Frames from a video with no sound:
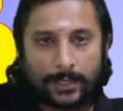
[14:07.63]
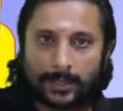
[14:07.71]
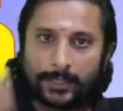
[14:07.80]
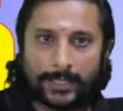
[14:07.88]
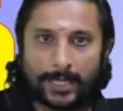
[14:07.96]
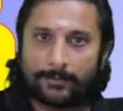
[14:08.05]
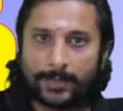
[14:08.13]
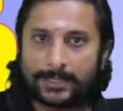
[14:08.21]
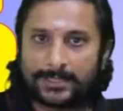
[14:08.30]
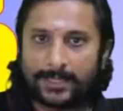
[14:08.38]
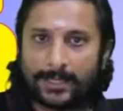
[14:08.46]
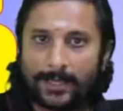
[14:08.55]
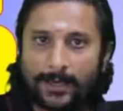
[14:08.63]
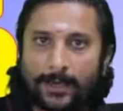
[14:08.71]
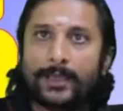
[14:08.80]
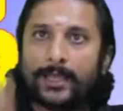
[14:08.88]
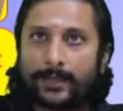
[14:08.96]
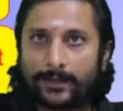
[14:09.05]
ரெண்டாக மாறிச்சு இல்லையா
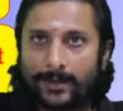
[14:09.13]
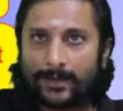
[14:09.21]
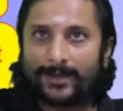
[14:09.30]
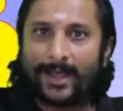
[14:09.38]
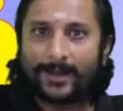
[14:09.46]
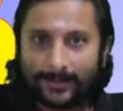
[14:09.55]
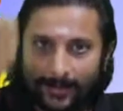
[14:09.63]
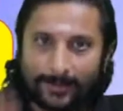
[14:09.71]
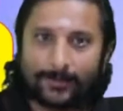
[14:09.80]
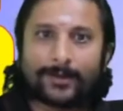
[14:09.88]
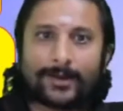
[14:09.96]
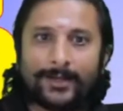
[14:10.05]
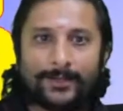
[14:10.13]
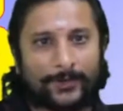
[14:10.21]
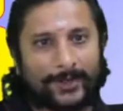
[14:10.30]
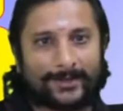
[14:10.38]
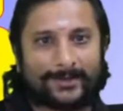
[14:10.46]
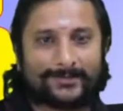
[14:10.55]
இங்கே ரெண்டாக இருந்தது
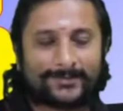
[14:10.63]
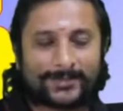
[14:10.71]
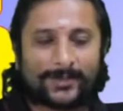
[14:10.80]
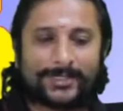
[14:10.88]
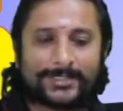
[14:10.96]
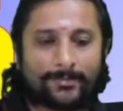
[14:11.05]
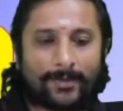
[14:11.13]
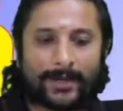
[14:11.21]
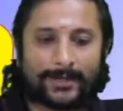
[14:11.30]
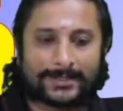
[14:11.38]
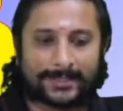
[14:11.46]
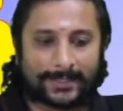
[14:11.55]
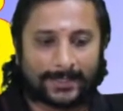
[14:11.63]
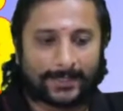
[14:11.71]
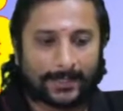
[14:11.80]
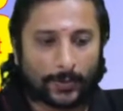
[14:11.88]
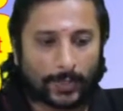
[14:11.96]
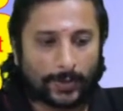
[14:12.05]
கழிவுங்க ஸோ இட்ஸ் மைனஸுங்க
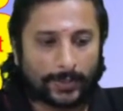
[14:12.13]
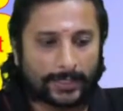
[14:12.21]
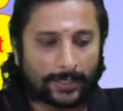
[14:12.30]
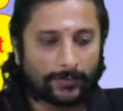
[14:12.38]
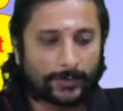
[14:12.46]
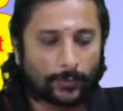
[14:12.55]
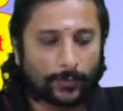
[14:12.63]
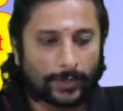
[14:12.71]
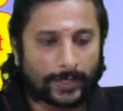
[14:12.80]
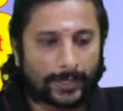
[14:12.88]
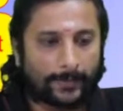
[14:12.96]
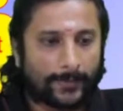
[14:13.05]
ஓகே இதுதான் வந்து உங்களுடைய